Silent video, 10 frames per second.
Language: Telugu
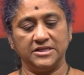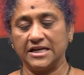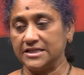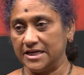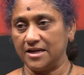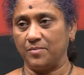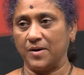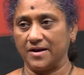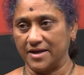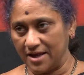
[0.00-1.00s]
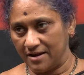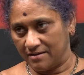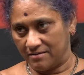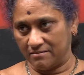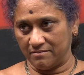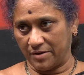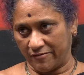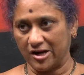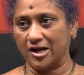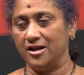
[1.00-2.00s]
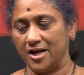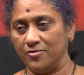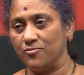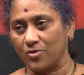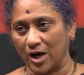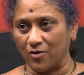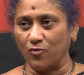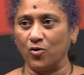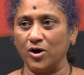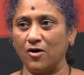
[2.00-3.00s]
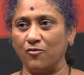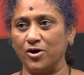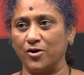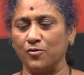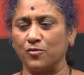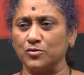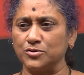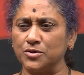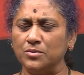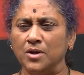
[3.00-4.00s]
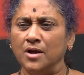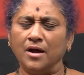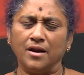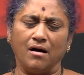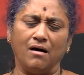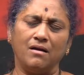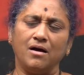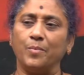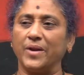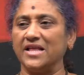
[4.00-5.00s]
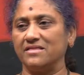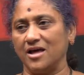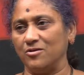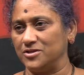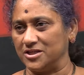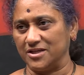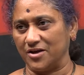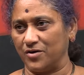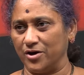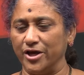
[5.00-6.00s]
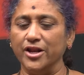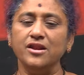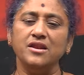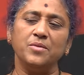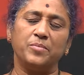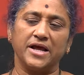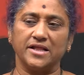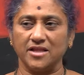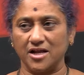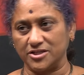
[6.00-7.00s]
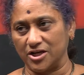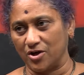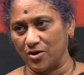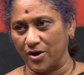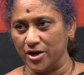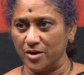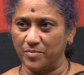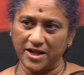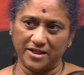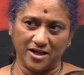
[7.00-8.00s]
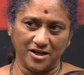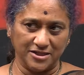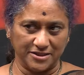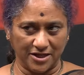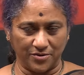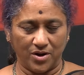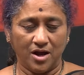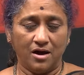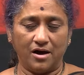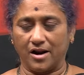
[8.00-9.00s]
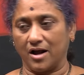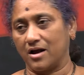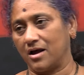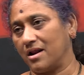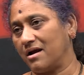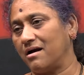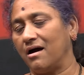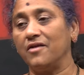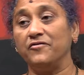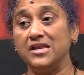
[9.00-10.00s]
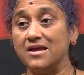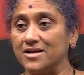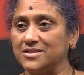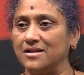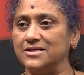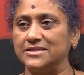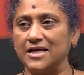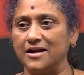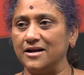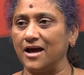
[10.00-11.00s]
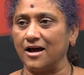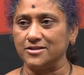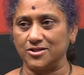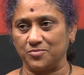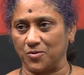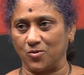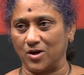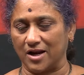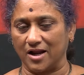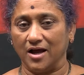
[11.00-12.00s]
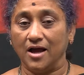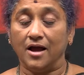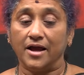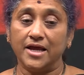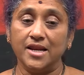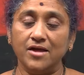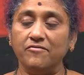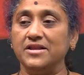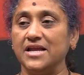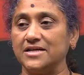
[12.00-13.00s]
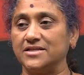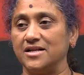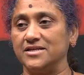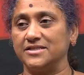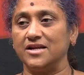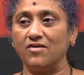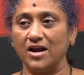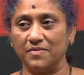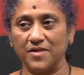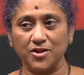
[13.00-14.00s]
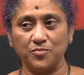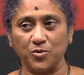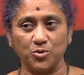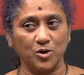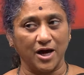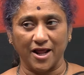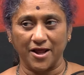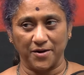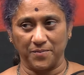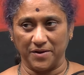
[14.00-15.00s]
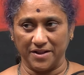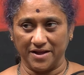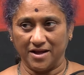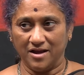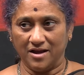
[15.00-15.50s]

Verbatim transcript: జనసేన పార్టీ పవన్ కళ్యాణ్ కలవకుండా ఉండడం కోసం నానా ప్రయత్నాలు చేశారు వాళ్ళు ఎన్ని ప్రయత్నాలు చేయాలో అన్ని ప్రయత్నాలు చేశారు రకరకాల విన్యాసాలు చేశారంటే ఆశ్చర్యపోక్కర్లా ఎన్ని విన్యాసాలు చేసినా వాళ్ళిద్దరిది పొత్తు ఖరారైపోయింది